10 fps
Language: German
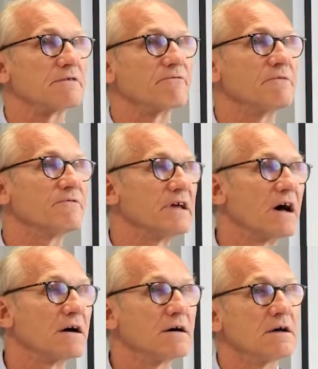Wenn
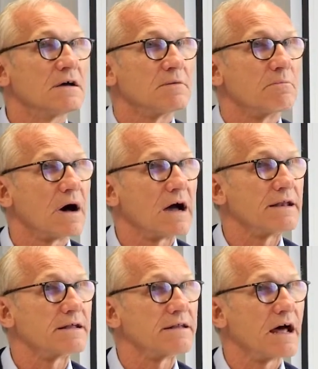wir,
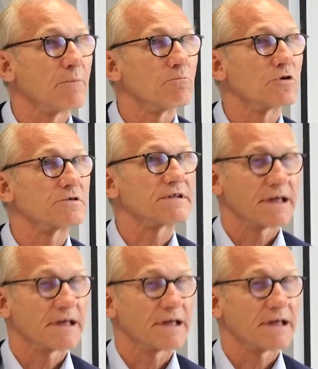meine Damen und